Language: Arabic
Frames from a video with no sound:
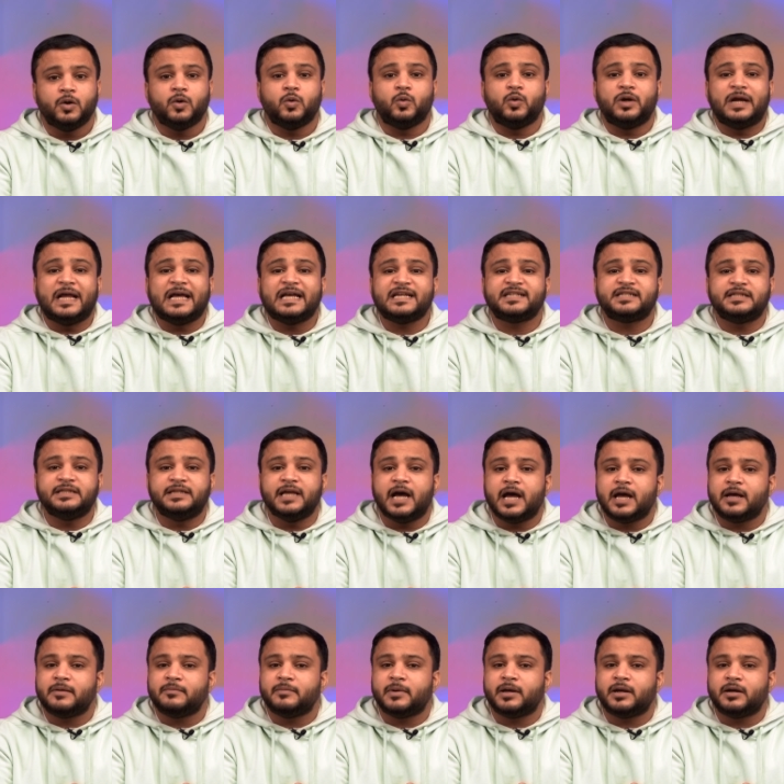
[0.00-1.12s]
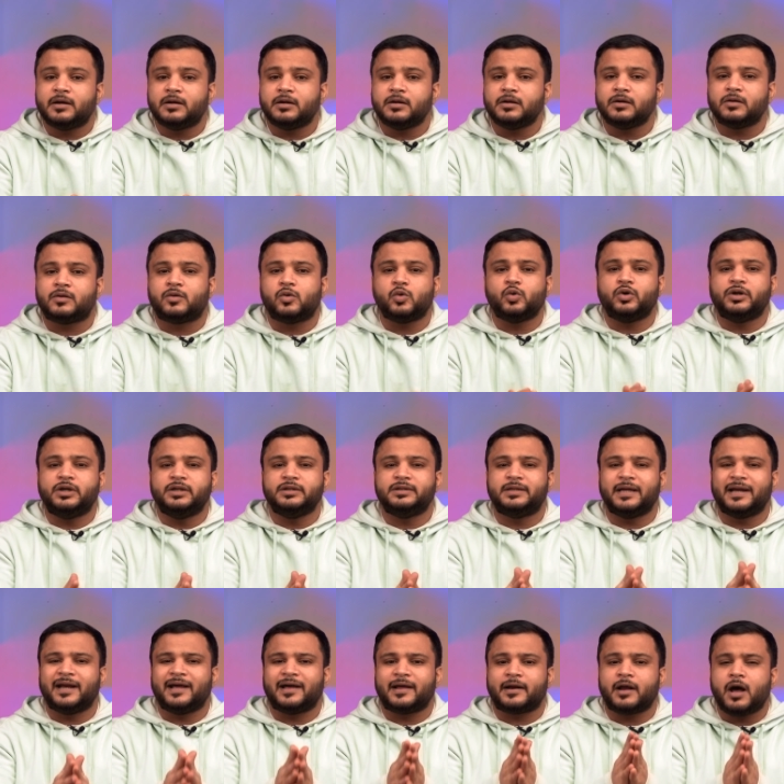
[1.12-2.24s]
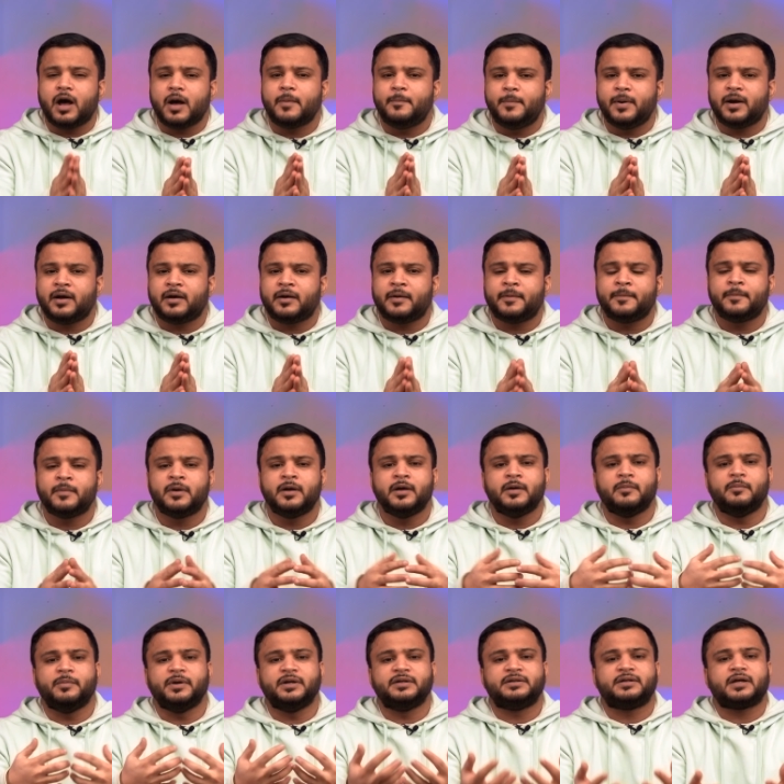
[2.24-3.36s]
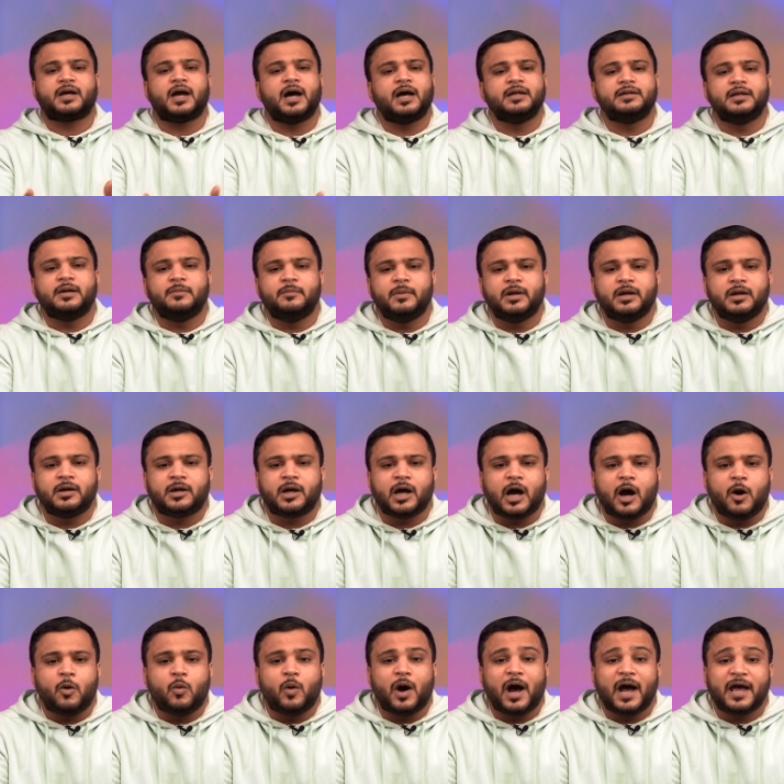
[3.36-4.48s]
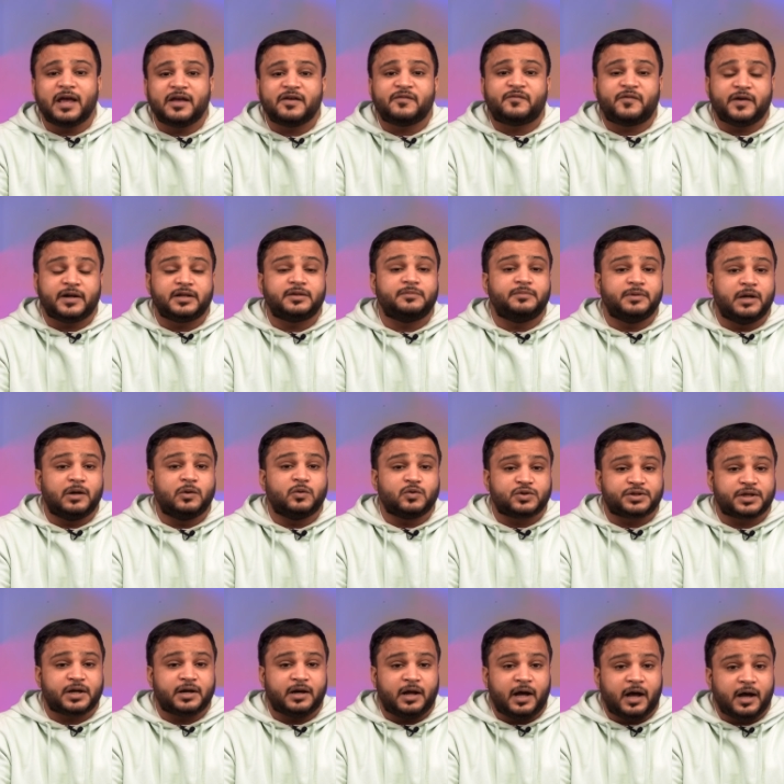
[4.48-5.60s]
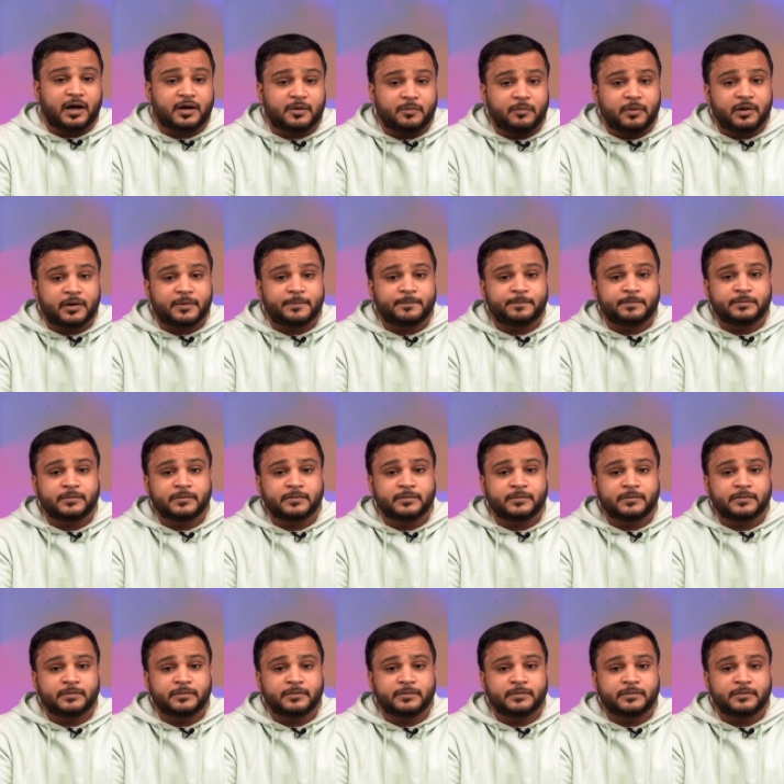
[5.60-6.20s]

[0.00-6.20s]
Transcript: وليش دائما يكون عندنا رهبة من انتقاد الملك أو أي فرد من الأسرة الحاكمة